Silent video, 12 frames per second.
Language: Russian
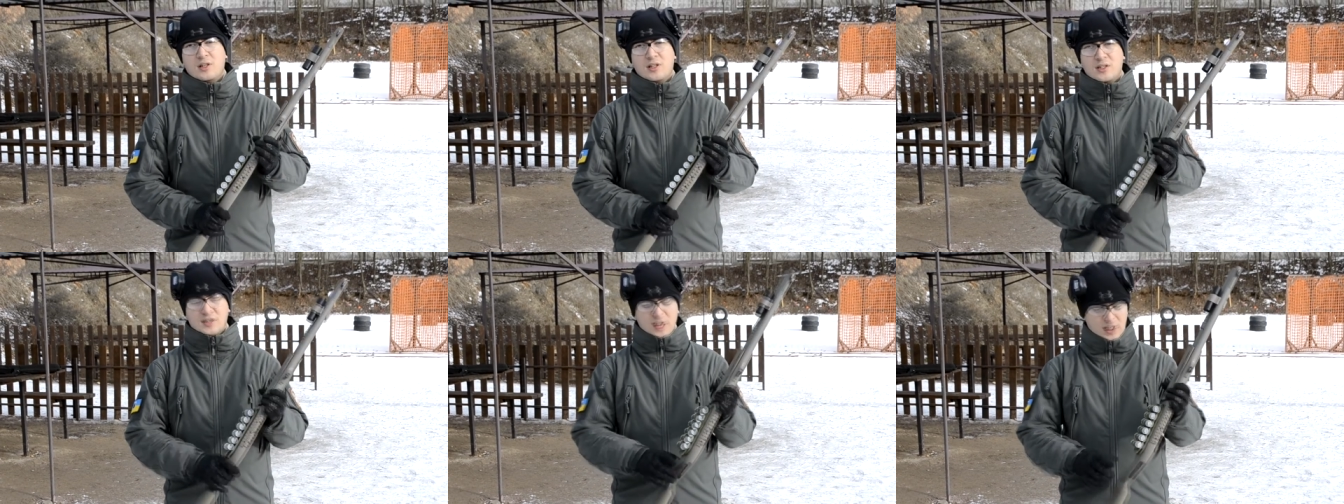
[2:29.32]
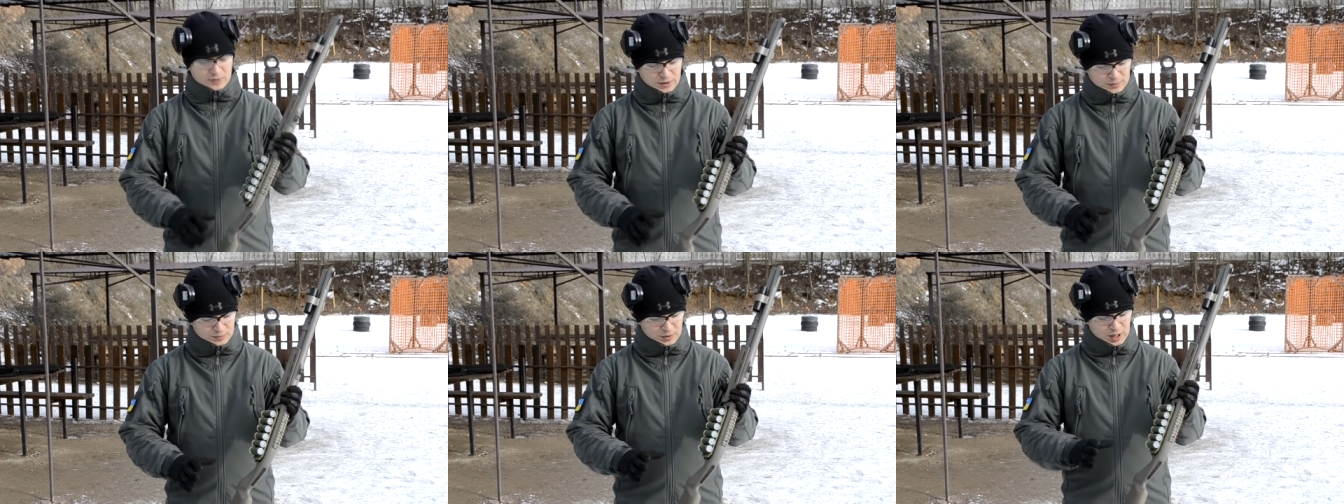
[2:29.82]
из
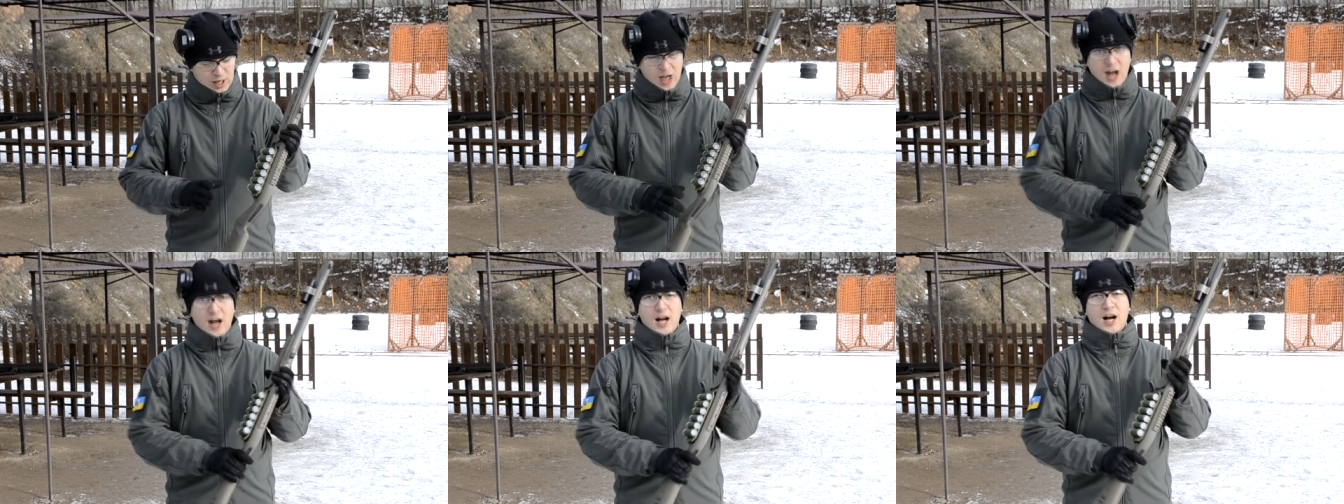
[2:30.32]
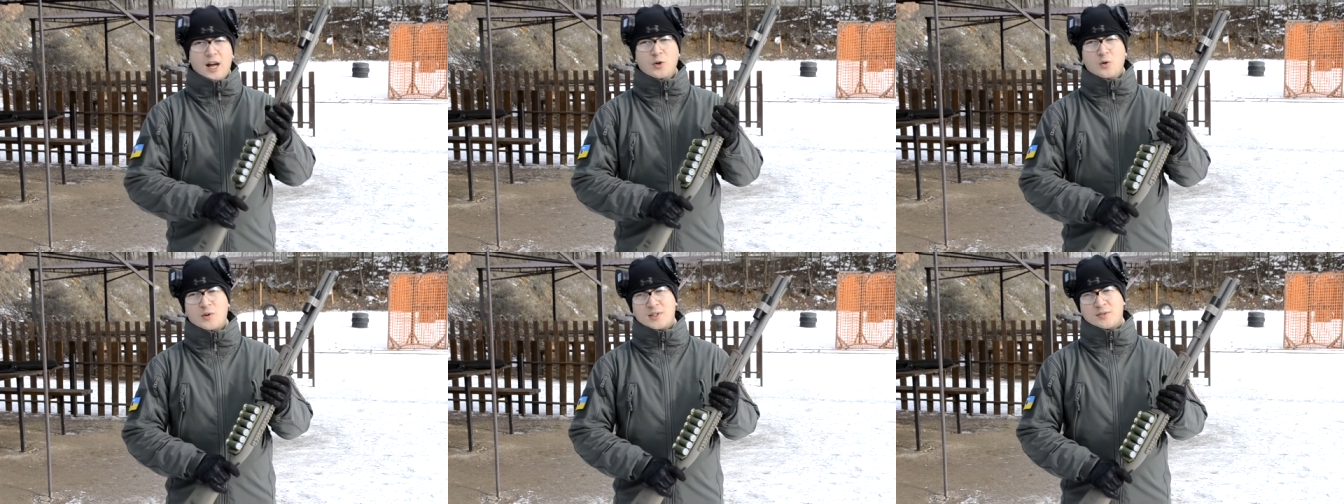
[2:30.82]
сейфа,
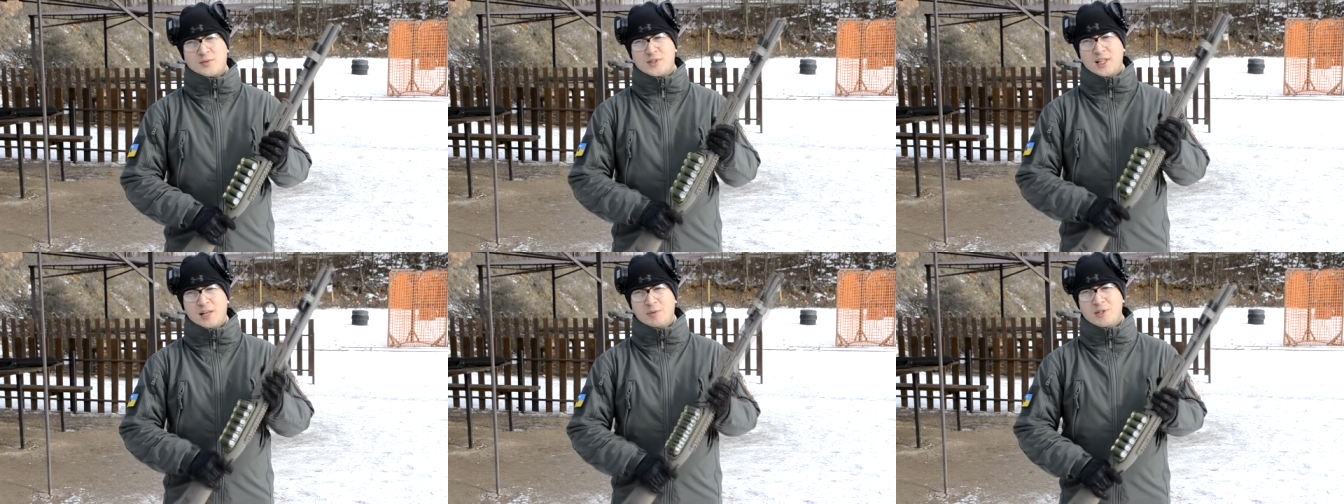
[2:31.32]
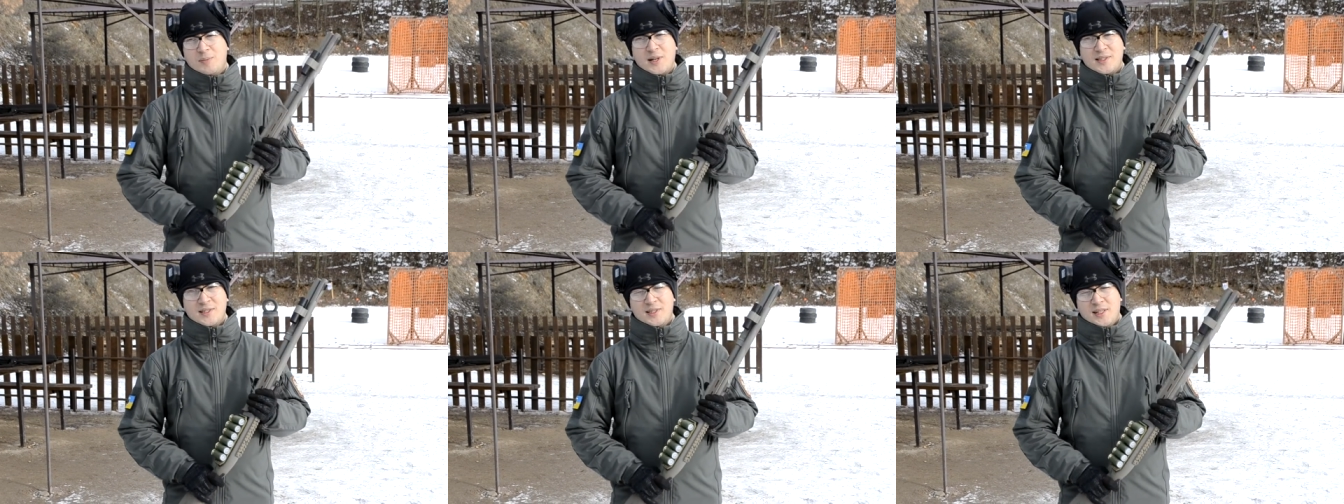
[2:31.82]
оно у вас в целях
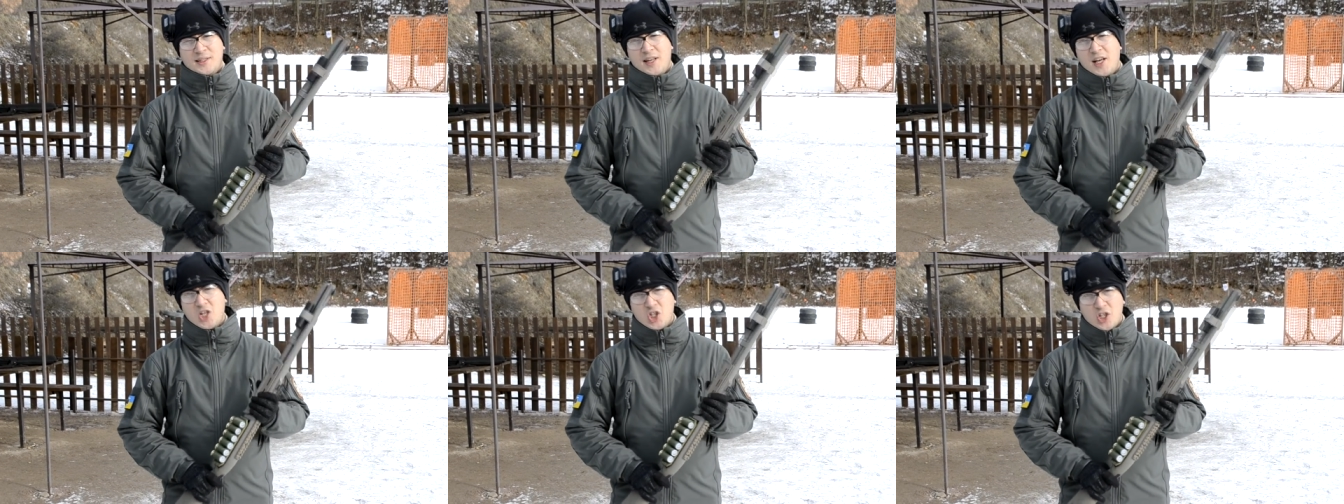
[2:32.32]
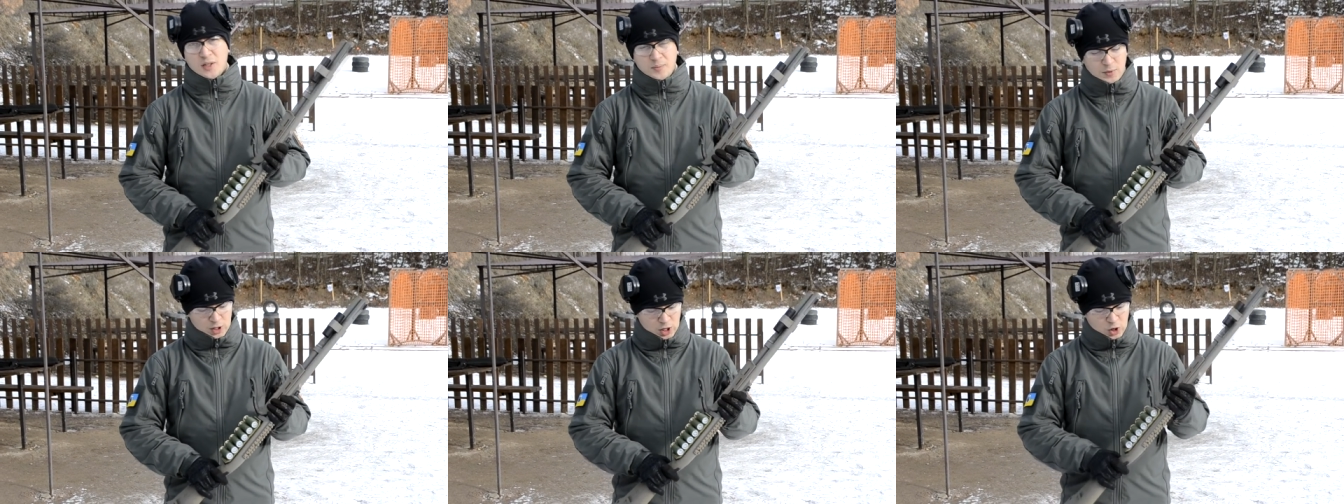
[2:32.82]
безопасности разряжено,
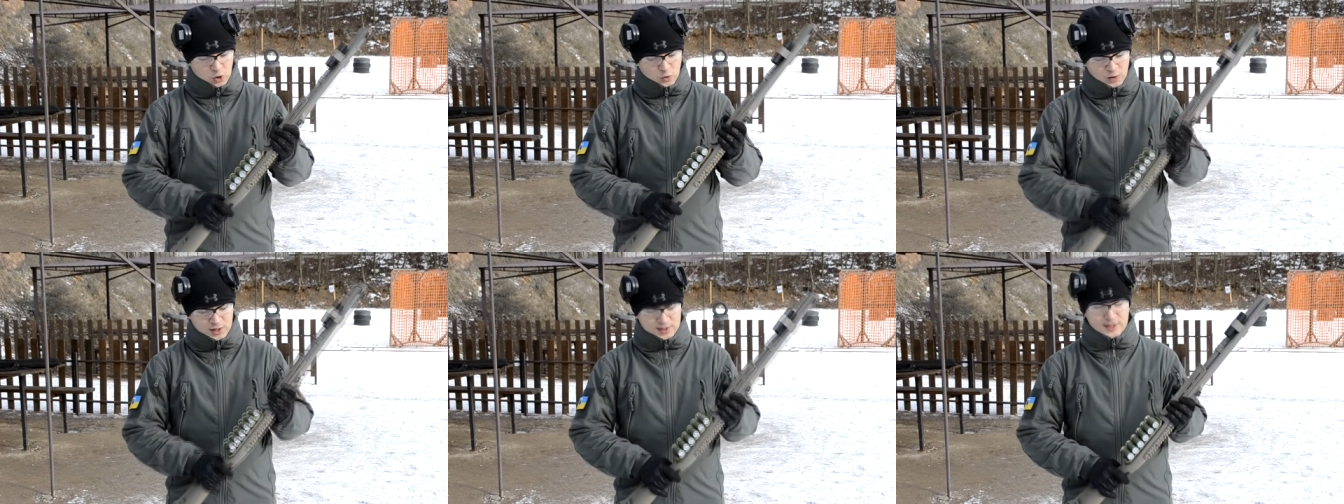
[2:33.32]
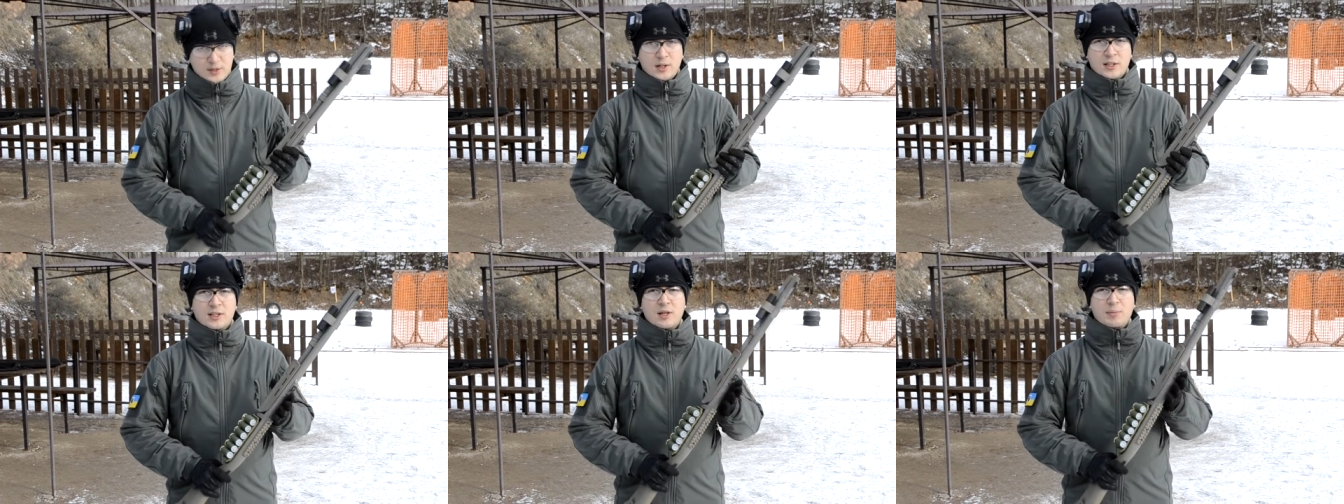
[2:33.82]
у вас есть
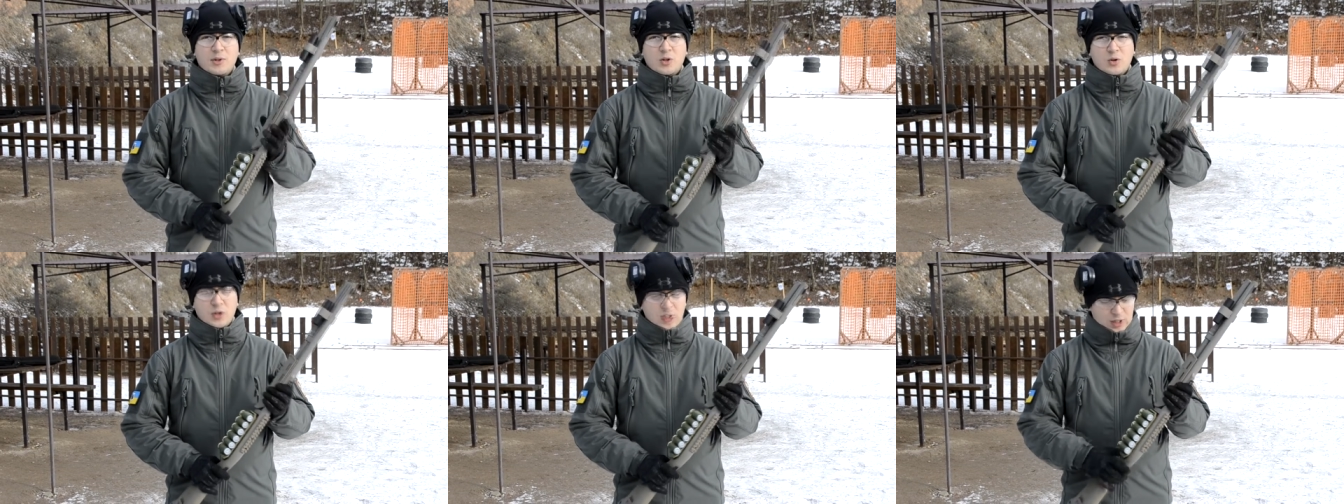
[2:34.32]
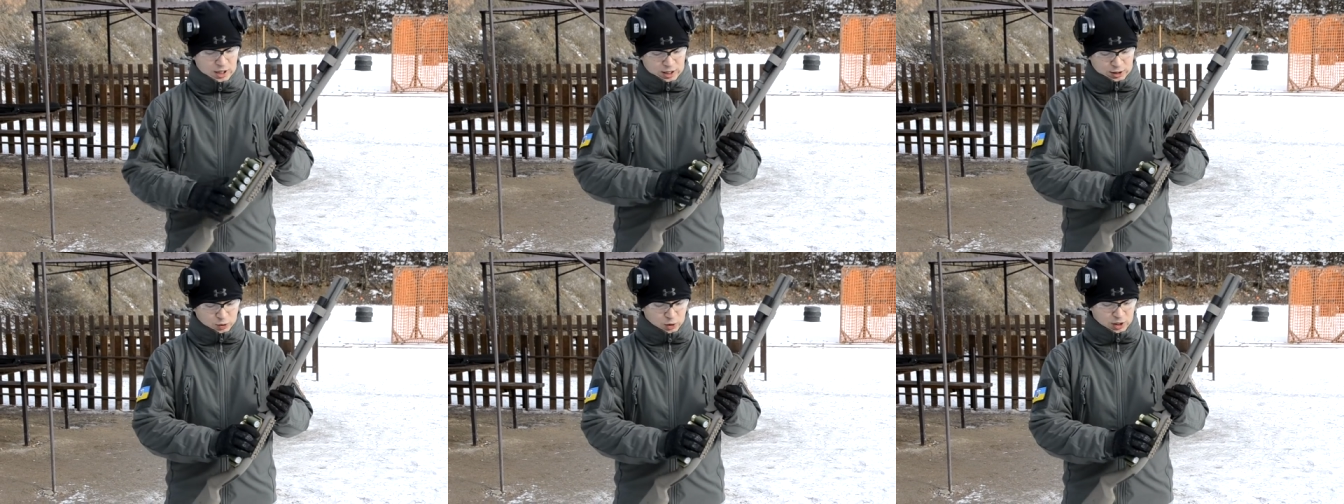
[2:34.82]
только те патроны,
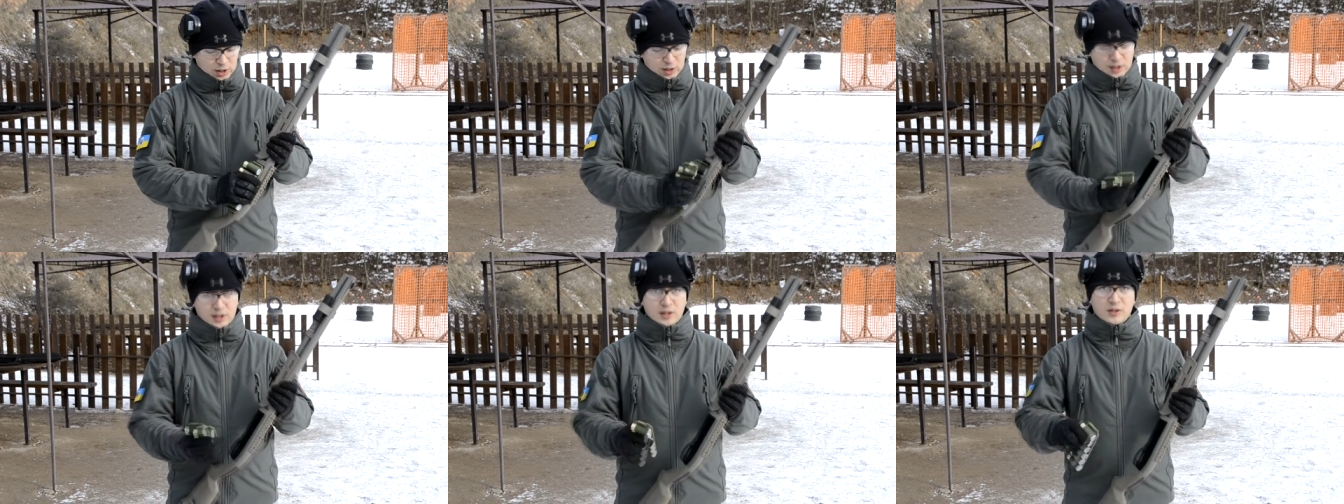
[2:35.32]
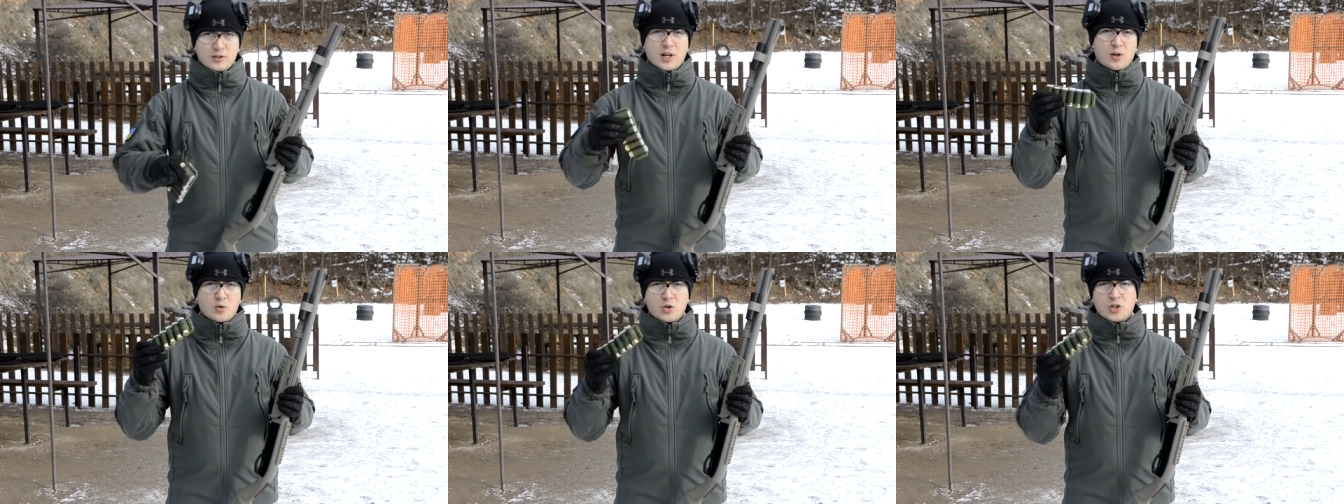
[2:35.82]
которые
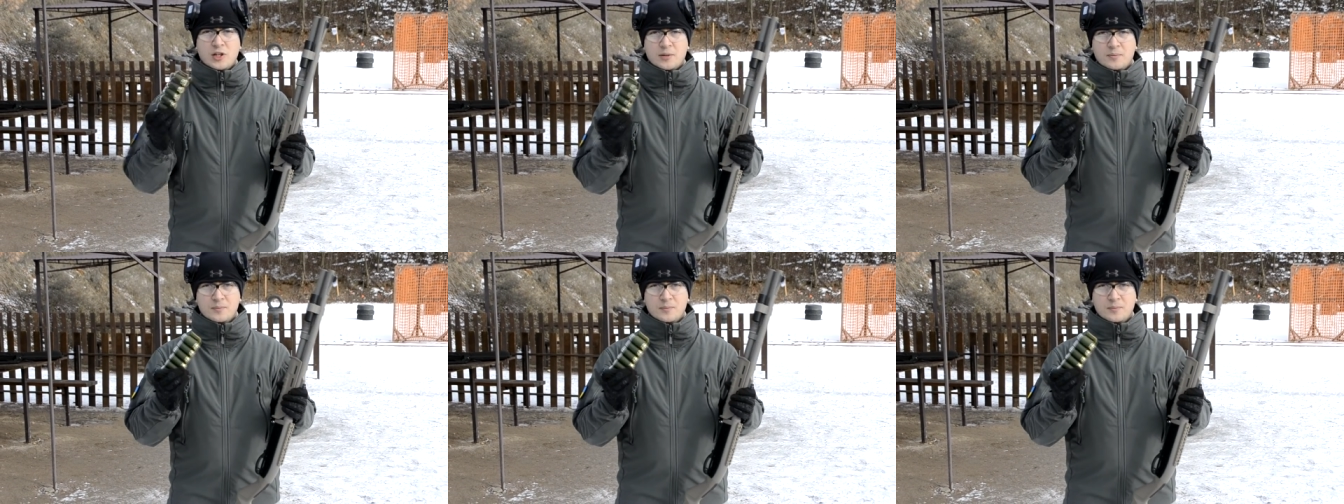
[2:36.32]
на ружье.